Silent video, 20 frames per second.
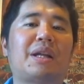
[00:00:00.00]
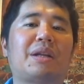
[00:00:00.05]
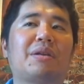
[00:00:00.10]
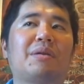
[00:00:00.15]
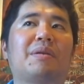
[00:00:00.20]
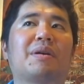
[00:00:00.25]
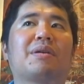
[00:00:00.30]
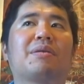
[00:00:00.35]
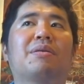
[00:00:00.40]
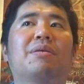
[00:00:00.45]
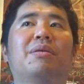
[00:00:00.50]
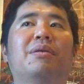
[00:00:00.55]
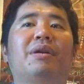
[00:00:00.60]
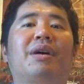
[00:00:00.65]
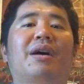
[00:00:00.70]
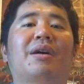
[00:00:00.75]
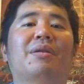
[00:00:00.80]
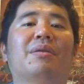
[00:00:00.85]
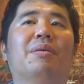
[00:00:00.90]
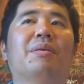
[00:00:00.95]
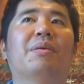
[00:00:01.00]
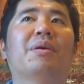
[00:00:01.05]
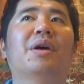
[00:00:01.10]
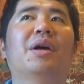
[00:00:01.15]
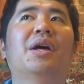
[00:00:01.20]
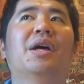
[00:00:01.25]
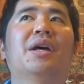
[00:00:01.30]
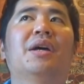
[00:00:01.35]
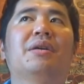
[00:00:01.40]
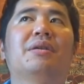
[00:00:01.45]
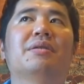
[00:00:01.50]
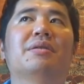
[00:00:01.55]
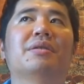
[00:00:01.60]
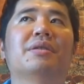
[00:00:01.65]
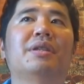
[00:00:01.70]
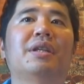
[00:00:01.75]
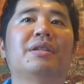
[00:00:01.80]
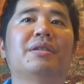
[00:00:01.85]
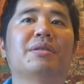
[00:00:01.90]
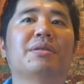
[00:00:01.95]
例えば今回の
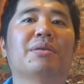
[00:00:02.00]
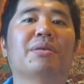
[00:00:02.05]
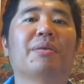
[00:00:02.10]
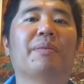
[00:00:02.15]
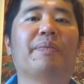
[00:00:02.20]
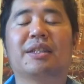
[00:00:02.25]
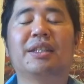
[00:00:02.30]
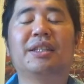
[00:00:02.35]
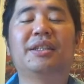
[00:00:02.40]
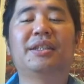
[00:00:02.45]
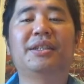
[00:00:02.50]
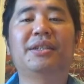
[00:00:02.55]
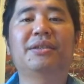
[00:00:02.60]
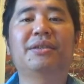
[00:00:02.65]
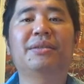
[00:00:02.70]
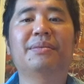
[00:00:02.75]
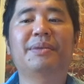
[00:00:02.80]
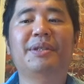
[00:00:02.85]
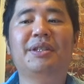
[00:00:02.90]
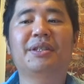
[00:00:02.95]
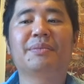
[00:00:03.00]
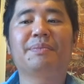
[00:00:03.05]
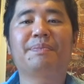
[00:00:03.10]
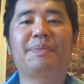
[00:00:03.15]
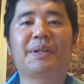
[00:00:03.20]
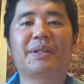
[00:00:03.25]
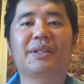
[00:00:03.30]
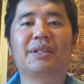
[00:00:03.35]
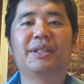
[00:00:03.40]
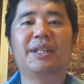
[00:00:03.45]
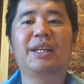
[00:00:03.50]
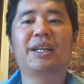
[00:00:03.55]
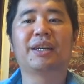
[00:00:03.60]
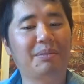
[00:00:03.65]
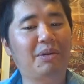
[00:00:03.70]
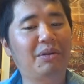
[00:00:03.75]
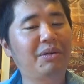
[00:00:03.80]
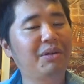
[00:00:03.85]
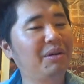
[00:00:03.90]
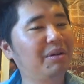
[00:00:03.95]
クルーズですと、日曜日出発で
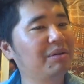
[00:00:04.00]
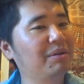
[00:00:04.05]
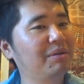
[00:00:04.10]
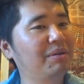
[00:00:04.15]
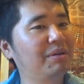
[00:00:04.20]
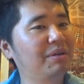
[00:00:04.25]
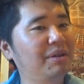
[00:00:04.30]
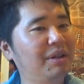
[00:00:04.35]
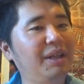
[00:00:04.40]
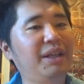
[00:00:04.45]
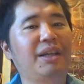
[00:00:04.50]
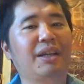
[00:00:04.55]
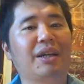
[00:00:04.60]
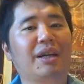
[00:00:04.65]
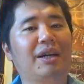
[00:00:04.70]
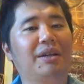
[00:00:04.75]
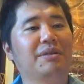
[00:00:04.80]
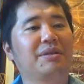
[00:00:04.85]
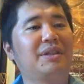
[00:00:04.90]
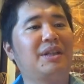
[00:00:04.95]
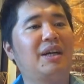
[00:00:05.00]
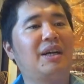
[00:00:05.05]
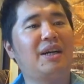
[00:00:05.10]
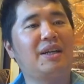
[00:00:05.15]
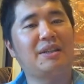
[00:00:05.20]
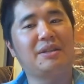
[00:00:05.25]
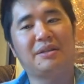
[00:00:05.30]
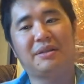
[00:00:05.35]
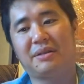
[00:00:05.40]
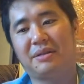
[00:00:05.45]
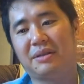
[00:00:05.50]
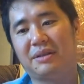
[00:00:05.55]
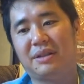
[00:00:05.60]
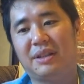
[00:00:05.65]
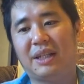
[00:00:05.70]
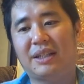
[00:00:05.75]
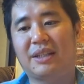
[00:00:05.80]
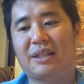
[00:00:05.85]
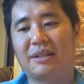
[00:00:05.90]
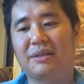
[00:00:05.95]
木曜にあの上海に着く、
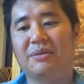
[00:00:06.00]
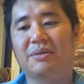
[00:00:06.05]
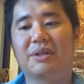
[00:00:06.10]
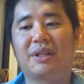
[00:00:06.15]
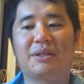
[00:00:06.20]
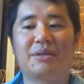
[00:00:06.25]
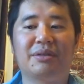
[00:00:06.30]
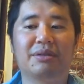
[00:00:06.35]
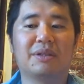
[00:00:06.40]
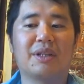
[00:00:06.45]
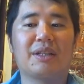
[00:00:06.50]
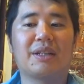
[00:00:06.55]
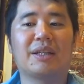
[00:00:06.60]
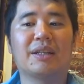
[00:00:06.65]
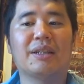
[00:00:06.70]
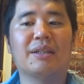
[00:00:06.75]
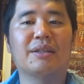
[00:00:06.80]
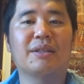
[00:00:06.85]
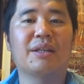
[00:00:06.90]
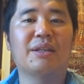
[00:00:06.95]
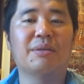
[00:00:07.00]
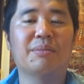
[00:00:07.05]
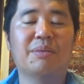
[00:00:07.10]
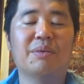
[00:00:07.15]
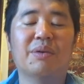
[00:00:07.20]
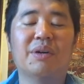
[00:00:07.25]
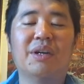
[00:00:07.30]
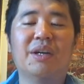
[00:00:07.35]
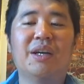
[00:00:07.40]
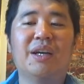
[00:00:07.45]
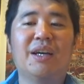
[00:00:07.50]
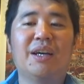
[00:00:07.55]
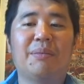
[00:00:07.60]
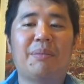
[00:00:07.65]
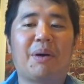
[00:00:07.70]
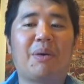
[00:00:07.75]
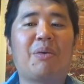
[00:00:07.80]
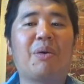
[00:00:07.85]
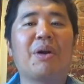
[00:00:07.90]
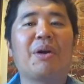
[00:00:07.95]
確かそんなルートだったんですけども、
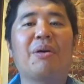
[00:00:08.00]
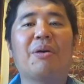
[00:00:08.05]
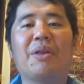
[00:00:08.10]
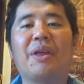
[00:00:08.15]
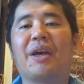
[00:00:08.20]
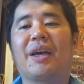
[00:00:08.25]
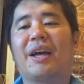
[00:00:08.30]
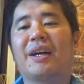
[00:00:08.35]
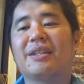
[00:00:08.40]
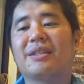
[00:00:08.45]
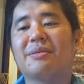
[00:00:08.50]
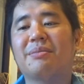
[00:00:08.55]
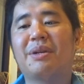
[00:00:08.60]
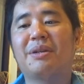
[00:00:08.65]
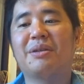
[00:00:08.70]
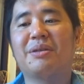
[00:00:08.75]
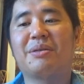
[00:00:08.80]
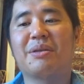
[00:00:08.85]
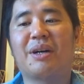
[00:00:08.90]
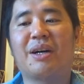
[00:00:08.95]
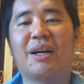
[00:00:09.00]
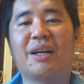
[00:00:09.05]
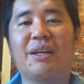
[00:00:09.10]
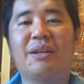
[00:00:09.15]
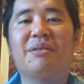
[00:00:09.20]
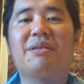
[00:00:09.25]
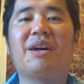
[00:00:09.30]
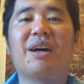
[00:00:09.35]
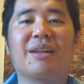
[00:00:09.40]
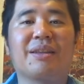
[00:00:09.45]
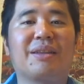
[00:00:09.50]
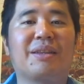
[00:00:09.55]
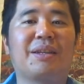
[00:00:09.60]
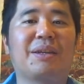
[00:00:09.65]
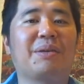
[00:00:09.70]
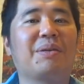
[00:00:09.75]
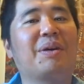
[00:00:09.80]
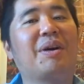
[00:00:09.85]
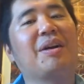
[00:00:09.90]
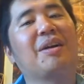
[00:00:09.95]
まあ、これをね休める人がいるかっ
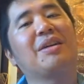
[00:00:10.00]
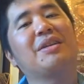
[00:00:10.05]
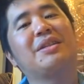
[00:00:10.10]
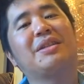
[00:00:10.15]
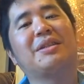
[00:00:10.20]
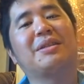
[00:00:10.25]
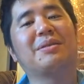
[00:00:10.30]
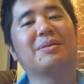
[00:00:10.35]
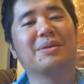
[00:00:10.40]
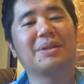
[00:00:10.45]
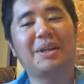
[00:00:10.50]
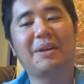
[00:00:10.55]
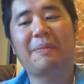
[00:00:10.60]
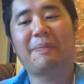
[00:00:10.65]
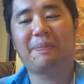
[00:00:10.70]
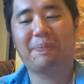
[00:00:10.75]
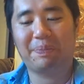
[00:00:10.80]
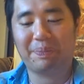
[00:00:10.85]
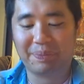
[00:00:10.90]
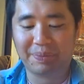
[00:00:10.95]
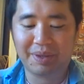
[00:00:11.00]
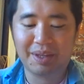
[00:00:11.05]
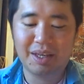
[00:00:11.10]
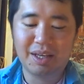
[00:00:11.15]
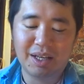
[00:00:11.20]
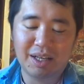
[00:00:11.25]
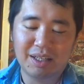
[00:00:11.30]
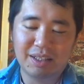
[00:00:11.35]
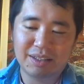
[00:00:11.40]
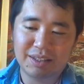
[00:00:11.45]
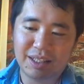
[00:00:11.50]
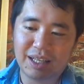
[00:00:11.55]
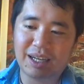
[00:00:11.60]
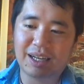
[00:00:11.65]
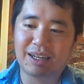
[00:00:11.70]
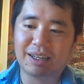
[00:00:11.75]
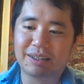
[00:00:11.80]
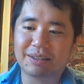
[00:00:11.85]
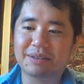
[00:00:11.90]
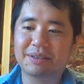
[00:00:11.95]
ていう話ですよね。うん、だ
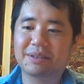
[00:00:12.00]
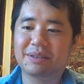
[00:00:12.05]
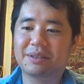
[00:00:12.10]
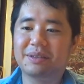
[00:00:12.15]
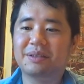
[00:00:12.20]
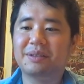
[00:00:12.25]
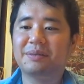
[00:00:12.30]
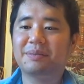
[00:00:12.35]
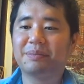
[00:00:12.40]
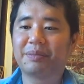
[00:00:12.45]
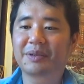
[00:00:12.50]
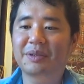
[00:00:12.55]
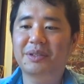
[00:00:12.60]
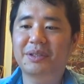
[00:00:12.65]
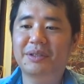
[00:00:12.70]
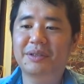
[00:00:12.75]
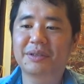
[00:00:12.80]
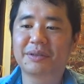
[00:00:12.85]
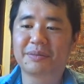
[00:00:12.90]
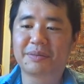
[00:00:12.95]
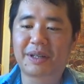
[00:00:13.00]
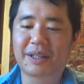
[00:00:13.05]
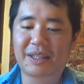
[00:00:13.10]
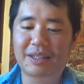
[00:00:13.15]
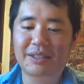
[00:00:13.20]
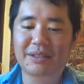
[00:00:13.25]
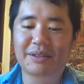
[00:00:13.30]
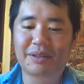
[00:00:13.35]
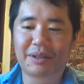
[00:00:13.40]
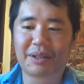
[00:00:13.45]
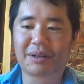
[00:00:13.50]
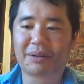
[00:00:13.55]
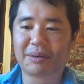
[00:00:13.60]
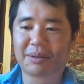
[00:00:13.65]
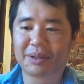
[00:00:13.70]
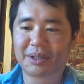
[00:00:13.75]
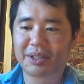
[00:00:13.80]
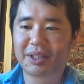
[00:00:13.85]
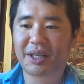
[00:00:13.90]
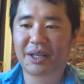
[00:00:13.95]
からもちろん私のように
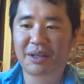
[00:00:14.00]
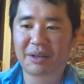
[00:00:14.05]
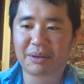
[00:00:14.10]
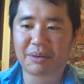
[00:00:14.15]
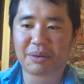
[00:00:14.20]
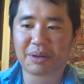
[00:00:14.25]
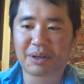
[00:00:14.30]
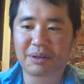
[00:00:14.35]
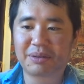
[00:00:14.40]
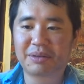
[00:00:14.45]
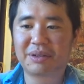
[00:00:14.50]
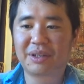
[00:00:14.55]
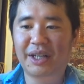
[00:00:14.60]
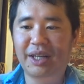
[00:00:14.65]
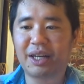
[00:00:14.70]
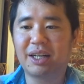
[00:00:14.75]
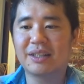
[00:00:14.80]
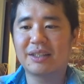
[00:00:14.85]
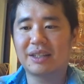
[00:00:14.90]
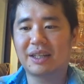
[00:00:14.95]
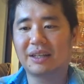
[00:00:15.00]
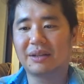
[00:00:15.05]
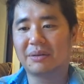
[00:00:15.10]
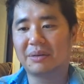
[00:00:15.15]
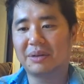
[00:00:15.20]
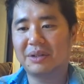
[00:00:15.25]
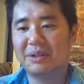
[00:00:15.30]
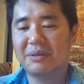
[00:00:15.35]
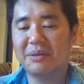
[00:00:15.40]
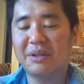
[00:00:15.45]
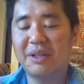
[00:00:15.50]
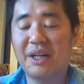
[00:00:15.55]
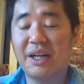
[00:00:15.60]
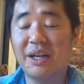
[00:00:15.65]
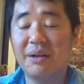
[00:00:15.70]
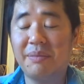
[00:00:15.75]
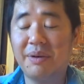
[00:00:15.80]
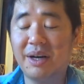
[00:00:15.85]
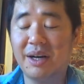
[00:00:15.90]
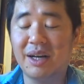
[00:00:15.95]
こう自営業とかフリーランサーの人であ
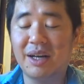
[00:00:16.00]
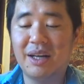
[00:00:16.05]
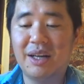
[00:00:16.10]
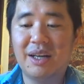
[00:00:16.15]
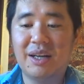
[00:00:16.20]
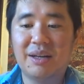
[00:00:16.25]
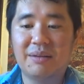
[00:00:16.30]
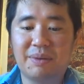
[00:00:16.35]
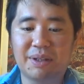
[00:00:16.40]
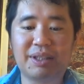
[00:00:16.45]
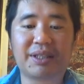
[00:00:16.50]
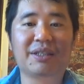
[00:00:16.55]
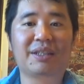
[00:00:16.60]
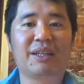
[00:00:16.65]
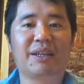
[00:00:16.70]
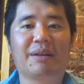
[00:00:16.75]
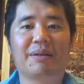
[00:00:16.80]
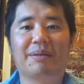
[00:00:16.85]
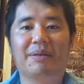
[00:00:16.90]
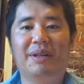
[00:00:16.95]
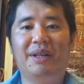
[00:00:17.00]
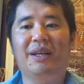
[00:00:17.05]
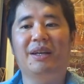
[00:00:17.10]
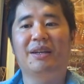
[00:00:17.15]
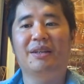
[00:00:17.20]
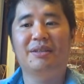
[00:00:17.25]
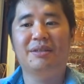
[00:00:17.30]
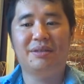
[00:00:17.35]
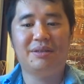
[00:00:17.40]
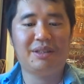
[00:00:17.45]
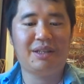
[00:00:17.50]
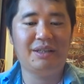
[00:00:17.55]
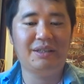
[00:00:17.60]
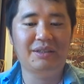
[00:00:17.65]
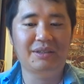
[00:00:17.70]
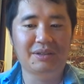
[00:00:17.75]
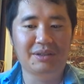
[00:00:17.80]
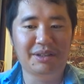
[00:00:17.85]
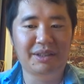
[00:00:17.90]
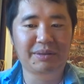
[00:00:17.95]
れば、まあ全然ね
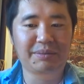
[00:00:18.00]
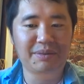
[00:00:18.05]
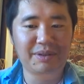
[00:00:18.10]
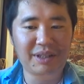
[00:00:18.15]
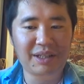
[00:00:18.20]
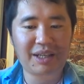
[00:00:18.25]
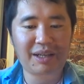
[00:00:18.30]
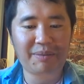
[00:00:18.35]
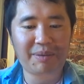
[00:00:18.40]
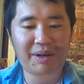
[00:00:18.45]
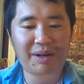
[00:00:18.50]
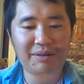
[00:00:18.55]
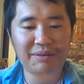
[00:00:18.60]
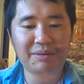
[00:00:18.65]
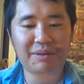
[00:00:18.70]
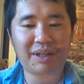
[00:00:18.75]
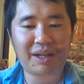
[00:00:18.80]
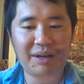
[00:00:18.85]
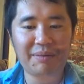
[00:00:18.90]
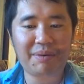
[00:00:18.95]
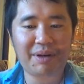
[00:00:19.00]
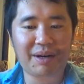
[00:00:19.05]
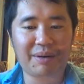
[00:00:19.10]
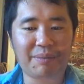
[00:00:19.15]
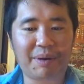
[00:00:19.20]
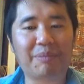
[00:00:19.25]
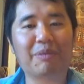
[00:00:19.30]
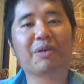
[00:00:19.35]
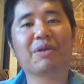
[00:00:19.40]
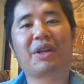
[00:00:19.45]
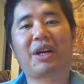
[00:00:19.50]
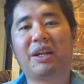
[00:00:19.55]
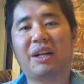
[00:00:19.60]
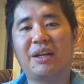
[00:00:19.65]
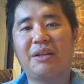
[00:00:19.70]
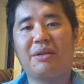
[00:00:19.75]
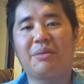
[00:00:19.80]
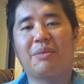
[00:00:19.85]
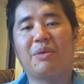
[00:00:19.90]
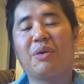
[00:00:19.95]
スケジュール自分で決めれるのであれば、まあ、問題な
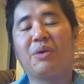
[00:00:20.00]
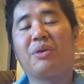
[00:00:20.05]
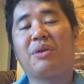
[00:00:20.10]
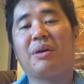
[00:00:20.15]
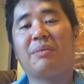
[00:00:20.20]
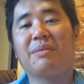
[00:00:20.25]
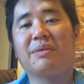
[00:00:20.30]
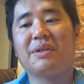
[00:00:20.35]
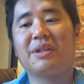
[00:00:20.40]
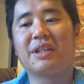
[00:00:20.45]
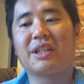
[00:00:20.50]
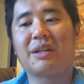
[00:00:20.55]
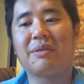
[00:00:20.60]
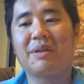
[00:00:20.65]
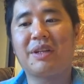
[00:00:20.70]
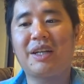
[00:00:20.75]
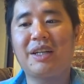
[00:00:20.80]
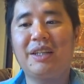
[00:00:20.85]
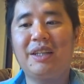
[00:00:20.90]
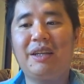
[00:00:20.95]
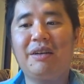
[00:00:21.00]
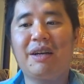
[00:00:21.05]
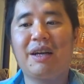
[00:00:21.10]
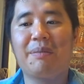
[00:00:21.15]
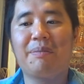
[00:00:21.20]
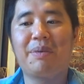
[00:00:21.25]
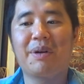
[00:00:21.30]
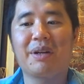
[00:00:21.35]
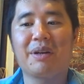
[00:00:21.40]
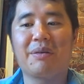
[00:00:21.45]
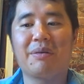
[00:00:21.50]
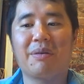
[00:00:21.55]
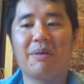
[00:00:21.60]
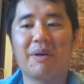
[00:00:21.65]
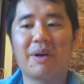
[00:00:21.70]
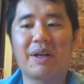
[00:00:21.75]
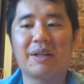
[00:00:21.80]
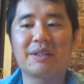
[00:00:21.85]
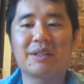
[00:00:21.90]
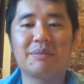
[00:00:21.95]
い人も多いとは思うんですけど、大抵はやっぱりこ
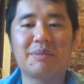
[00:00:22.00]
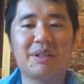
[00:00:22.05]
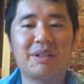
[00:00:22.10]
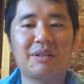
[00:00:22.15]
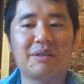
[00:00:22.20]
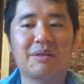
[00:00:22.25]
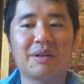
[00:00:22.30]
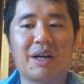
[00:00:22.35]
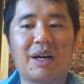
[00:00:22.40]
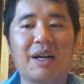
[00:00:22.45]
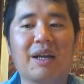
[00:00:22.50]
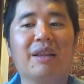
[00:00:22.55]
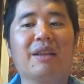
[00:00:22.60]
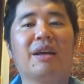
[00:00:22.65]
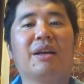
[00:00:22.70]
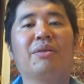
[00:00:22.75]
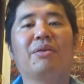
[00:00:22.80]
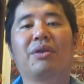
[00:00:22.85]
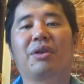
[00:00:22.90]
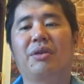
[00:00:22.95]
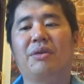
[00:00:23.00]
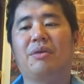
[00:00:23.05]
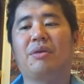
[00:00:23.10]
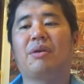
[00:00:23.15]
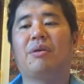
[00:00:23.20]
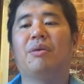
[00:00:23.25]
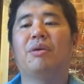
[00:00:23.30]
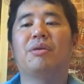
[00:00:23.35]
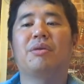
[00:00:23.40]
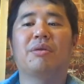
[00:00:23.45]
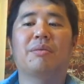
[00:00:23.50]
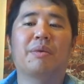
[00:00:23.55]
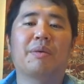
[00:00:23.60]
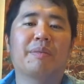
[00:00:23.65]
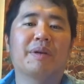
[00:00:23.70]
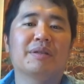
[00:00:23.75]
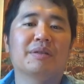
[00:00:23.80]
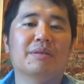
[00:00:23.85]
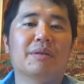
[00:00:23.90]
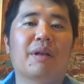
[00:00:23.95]
う休みっていうとカレンダー通りの人が多いと思い
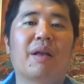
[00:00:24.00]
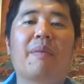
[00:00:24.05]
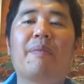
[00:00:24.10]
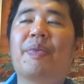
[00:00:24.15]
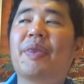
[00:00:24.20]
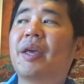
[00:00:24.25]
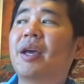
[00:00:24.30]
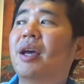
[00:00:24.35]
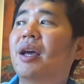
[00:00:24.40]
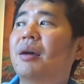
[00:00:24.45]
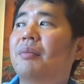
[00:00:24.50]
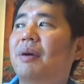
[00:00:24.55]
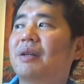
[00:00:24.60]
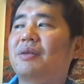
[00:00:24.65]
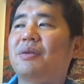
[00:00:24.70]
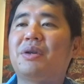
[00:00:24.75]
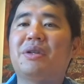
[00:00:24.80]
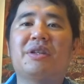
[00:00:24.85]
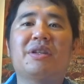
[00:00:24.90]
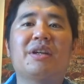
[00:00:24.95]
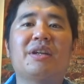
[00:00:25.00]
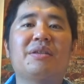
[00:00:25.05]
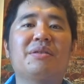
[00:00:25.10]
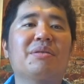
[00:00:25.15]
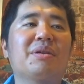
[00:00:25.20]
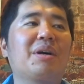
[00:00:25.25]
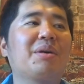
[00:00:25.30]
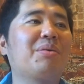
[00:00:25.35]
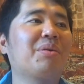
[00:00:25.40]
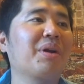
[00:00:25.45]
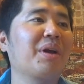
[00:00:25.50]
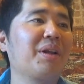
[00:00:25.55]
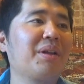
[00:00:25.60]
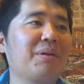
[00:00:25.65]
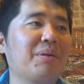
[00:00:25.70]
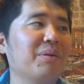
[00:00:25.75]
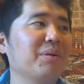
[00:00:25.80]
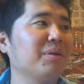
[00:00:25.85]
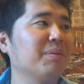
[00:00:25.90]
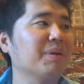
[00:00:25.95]
ますので、まあ、そういった人がこれに
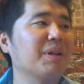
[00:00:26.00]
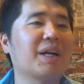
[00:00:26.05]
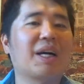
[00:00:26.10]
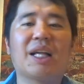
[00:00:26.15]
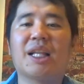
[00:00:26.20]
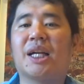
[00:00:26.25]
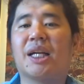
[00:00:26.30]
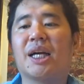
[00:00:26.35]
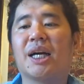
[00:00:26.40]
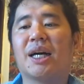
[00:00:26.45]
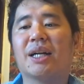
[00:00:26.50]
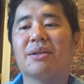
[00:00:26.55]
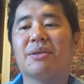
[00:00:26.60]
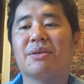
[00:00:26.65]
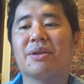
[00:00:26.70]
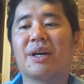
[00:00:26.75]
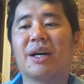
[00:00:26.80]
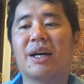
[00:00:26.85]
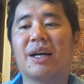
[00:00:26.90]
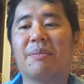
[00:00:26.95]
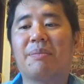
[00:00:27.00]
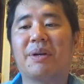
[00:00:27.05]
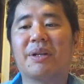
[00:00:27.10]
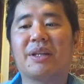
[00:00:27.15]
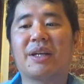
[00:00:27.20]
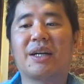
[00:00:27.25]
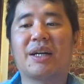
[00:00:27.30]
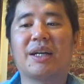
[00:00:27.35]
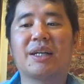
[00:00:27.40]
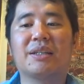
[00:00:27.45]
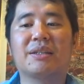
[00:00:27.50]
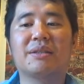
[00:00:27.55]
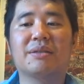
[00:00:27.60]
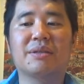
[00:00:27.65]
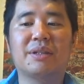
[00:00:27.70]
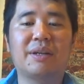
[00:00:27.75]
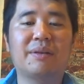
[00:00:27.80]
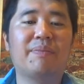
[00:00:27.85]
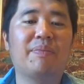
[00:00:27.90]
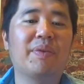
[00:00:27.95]
乗ろうと思ったらかなりハードルがやっぱり高いです
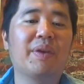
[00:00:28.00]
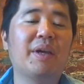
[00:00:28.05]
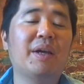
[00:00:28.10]
よね。